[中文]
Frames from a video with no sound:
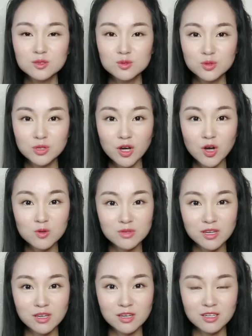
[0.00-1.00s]
最后
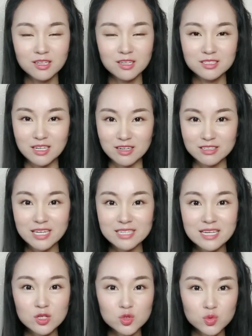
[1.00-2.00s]
呢，想跟大
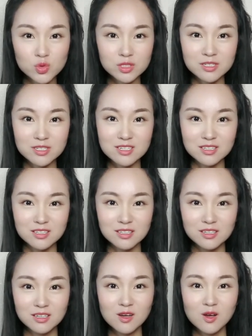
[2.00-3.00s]
家说的是，
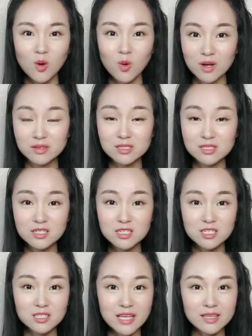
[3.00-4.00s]
黄金
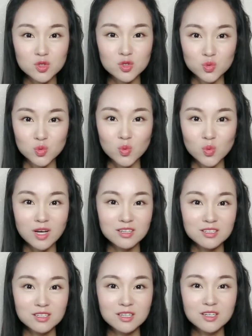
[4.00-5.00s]
时代的曙光
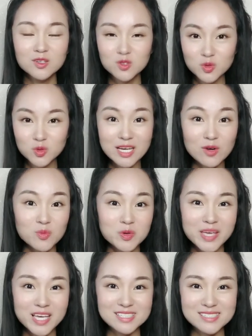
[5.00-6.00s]
就在我们
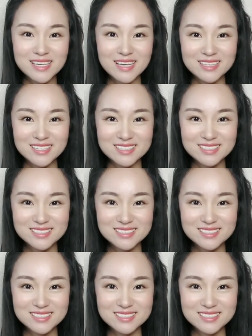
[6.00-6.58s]
面前了。